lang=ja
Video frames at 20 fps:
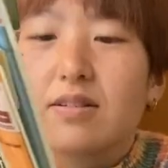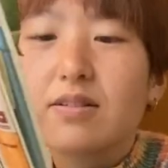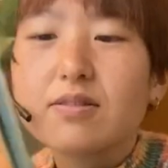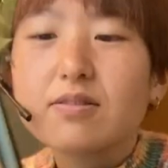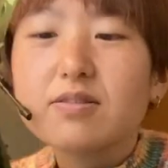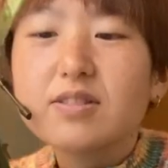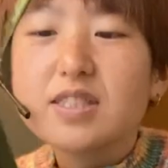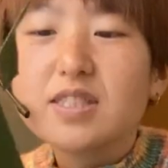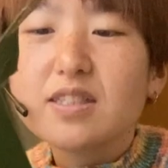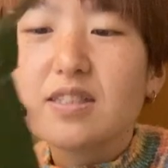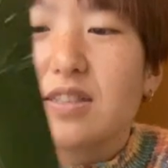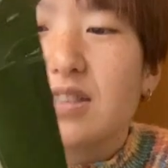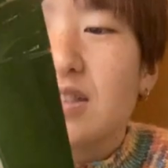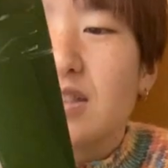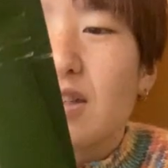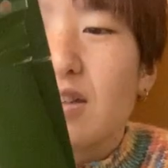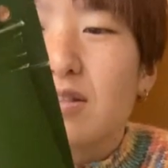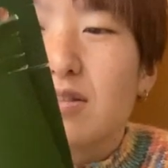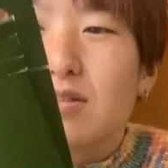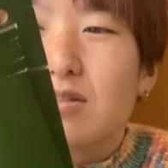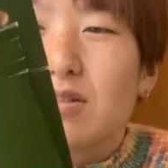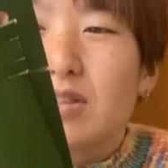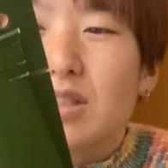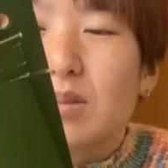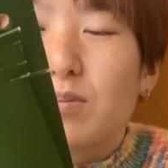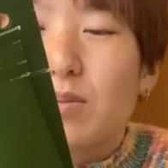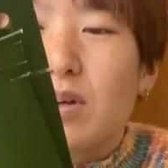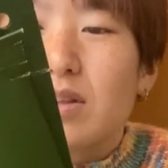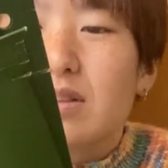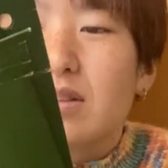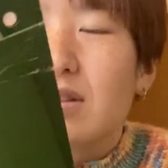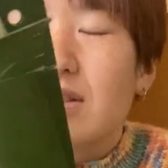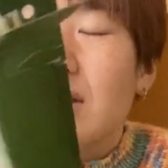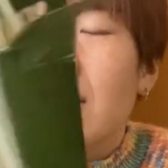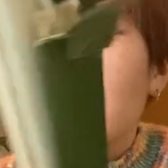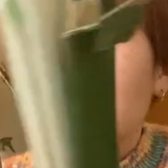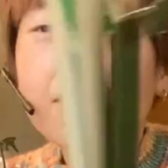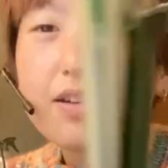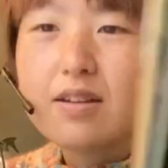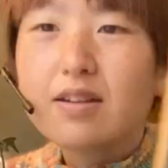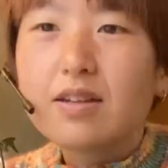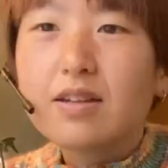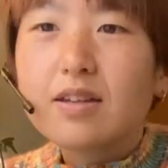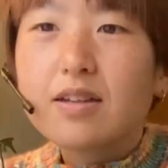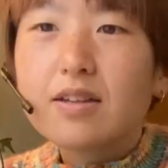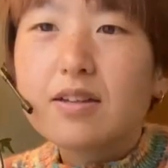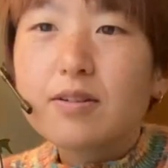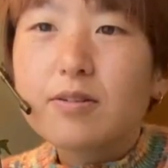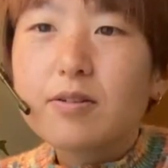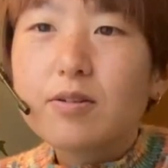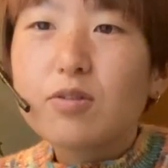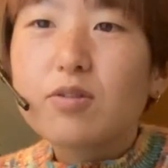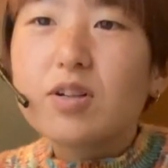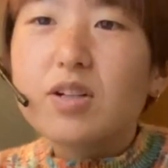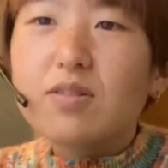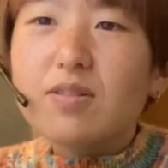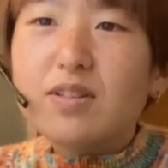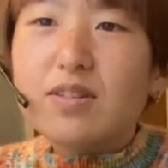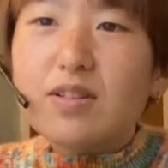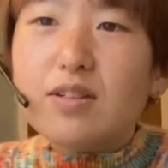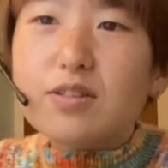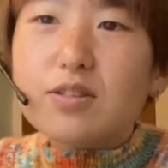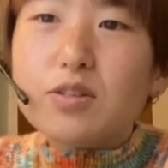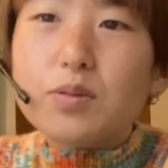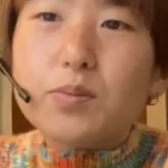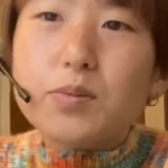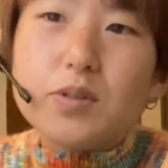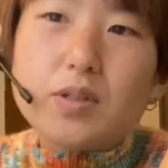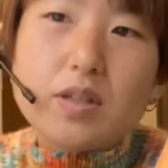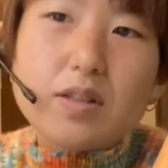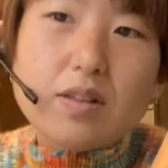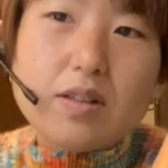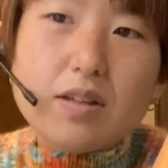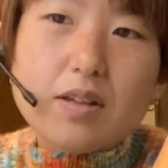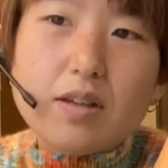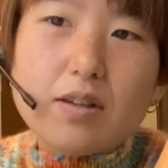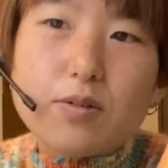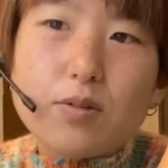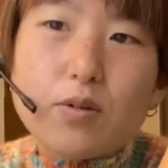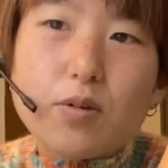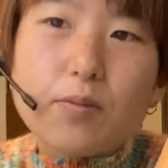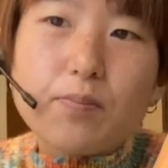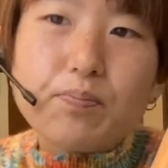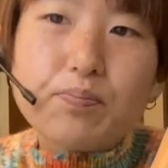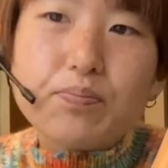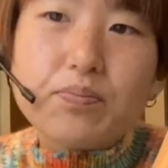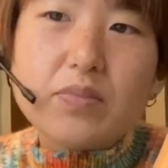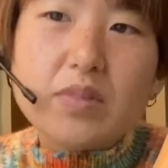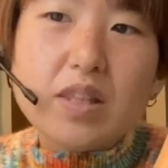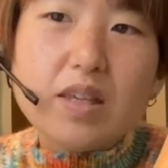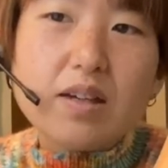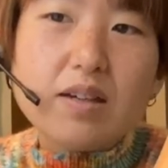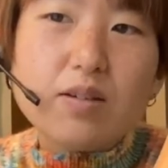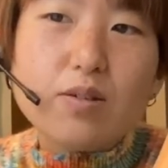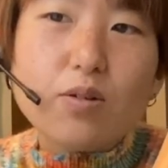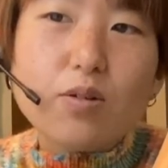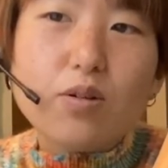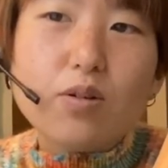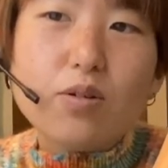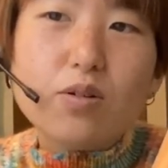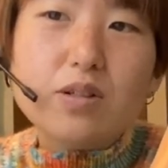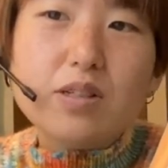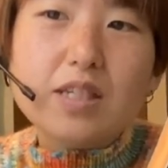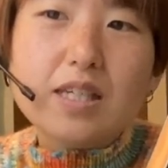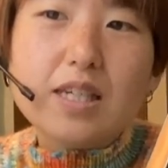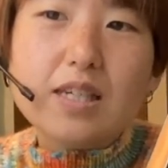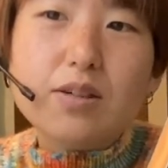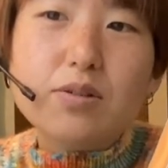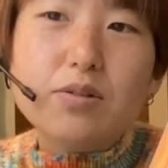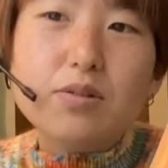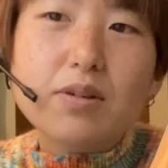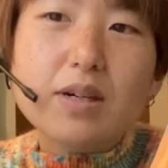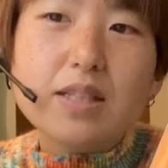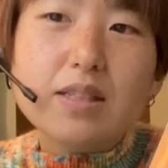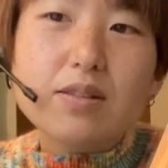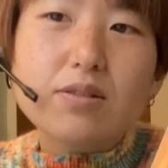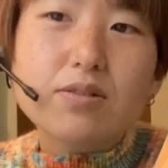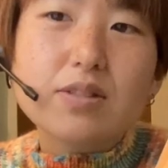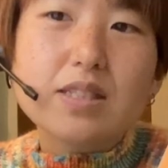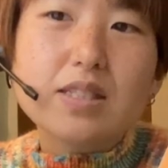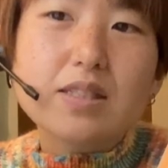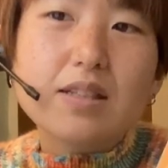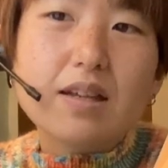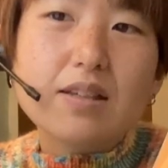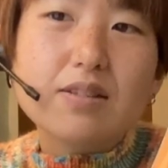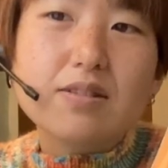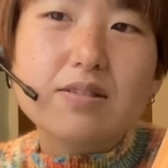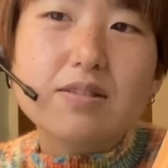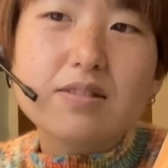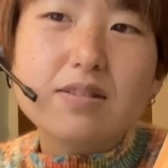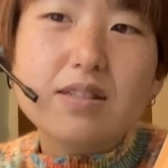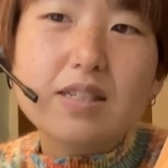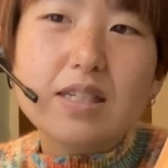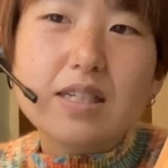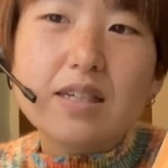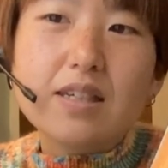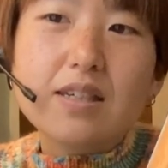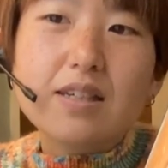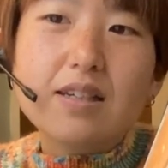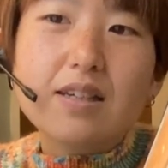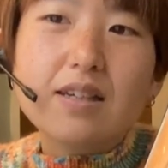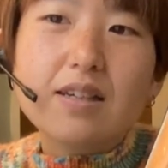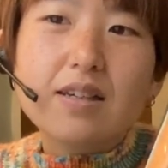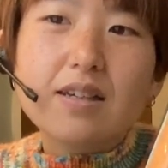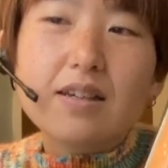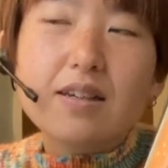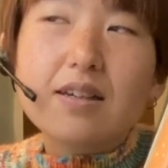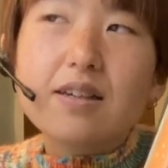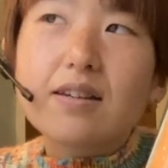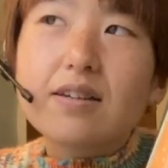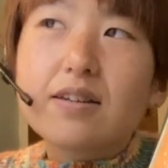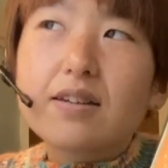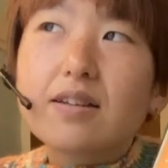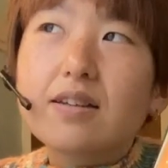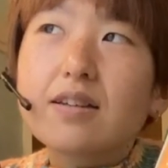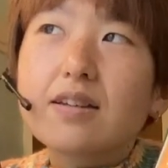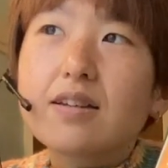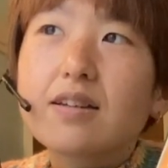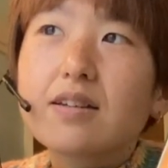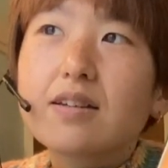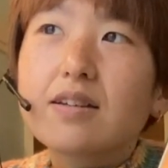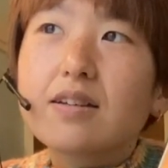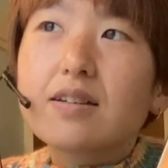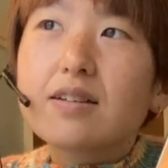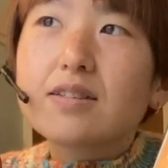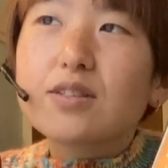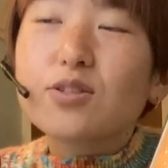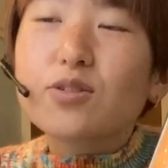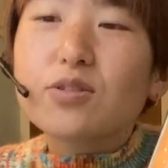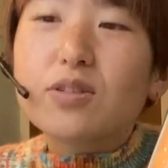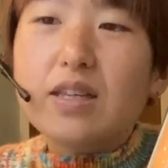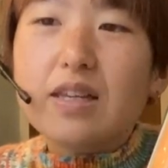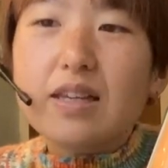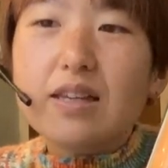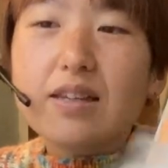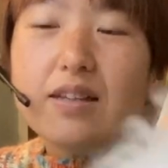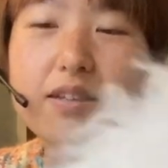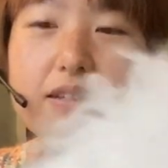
落ちてきちゃう時もあってこれは大丈夫だったけど結構大きいふわっとしたゆるい袖